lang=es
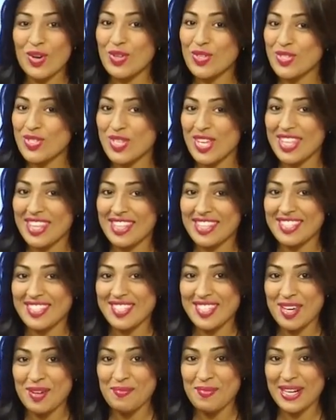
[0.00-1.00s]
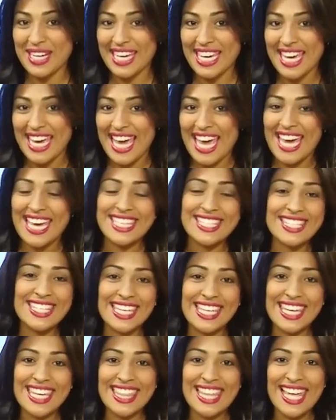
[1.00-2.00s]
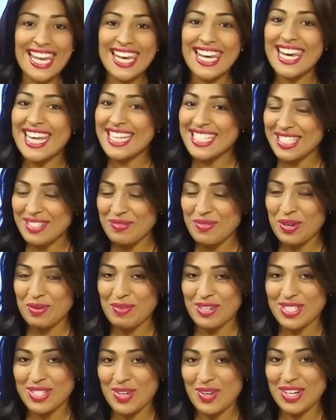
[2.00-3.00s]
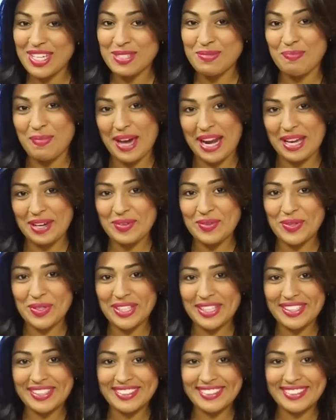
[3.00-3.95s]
11 de diciembre. Enseguida las informaciones para hoy